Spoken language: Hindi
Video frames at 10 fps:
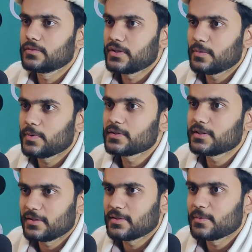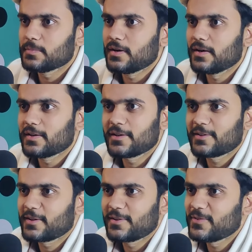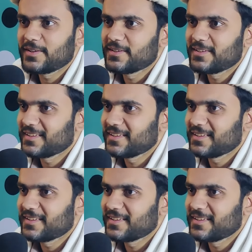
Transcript: ये बातें अब आने करने वाली नहीं